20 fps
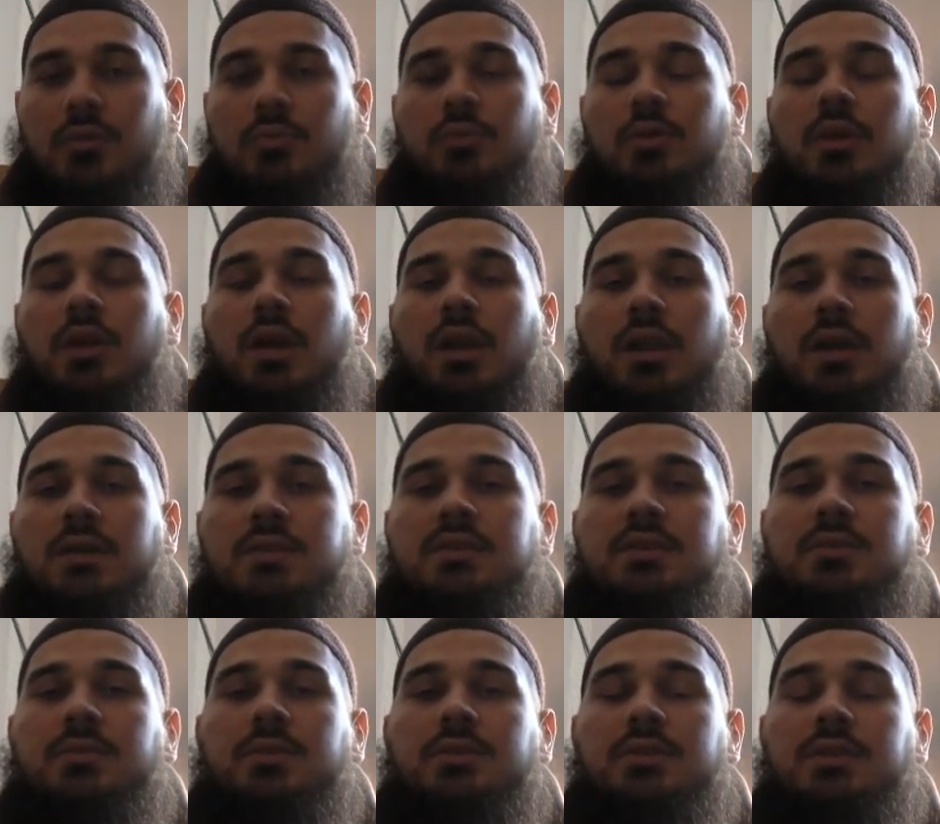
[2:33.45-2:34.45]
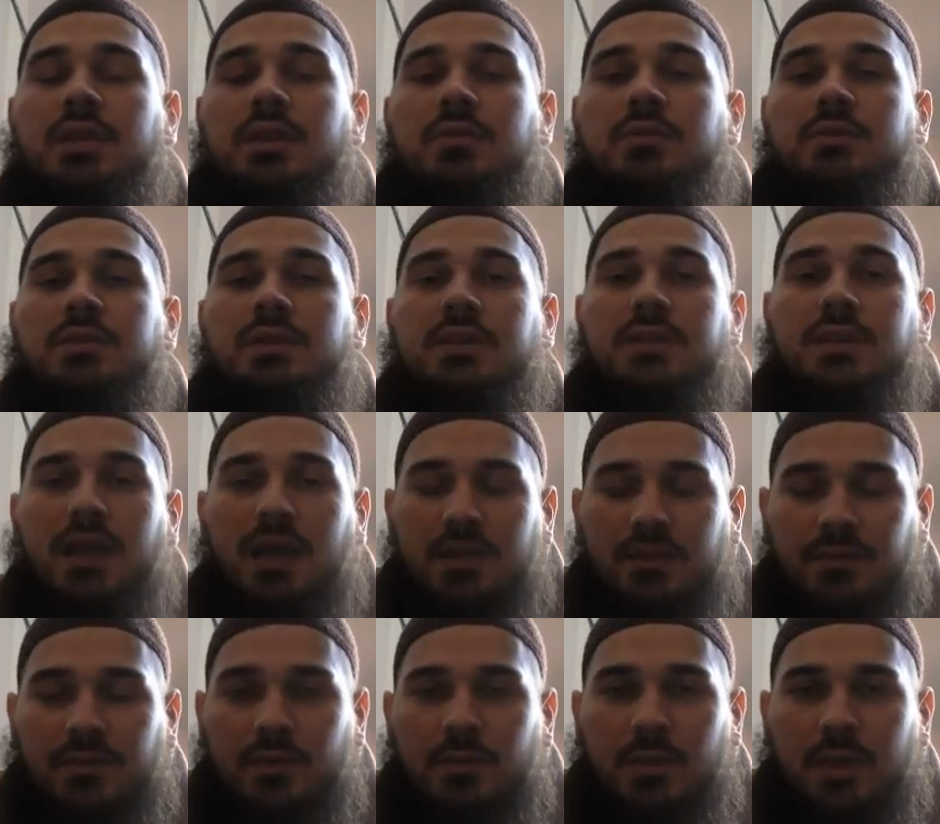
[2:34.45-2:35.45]
Möge Allah unsere
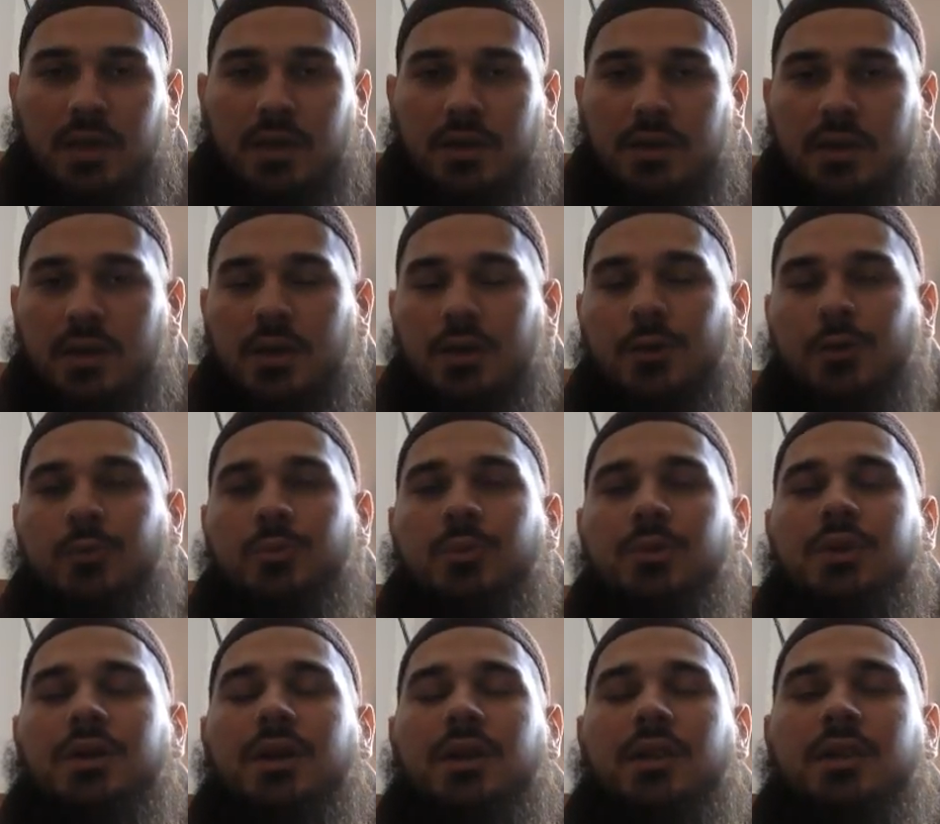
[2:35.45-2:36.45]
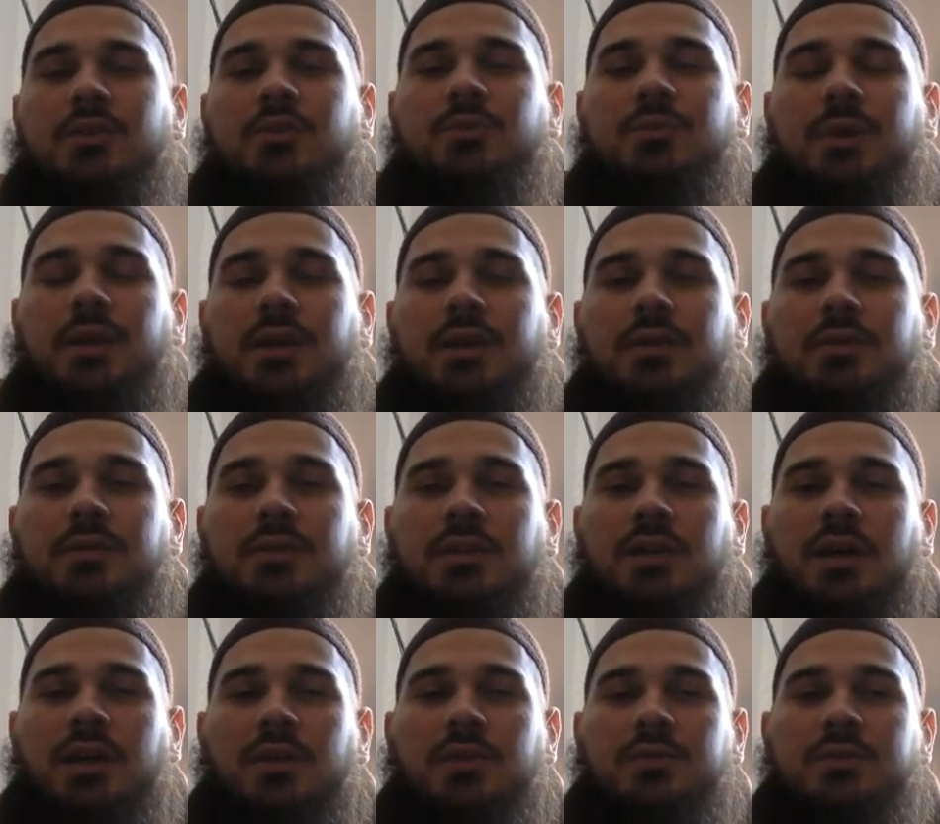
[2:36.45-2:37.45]
Taten vermehren und möge Allah Subhanahu wa
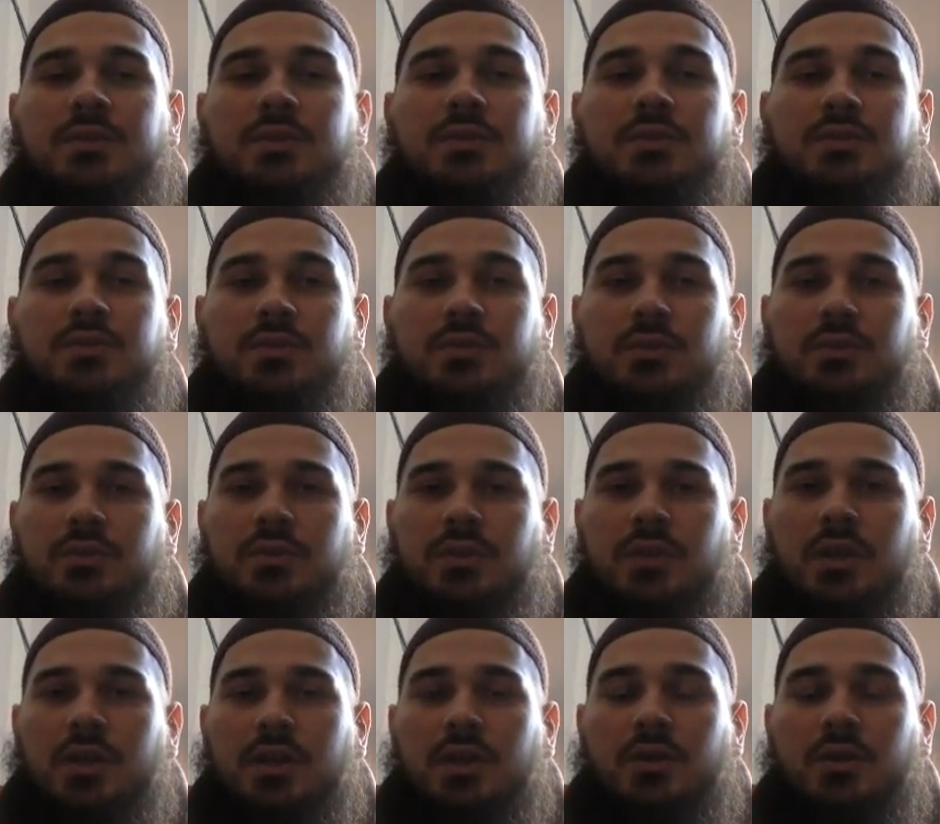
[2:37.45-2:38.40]
Ta'ala unsere Sünden,